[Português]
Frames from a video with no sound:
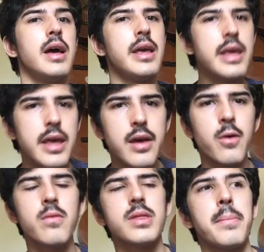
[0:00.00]
E
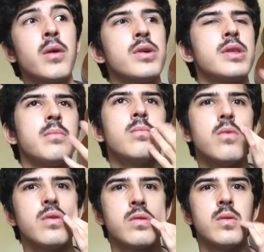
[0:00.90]
eu também gostei
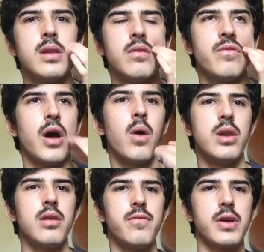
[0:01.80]
muito do livro, é um
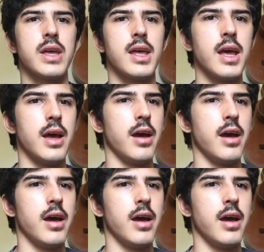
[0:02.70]
livro que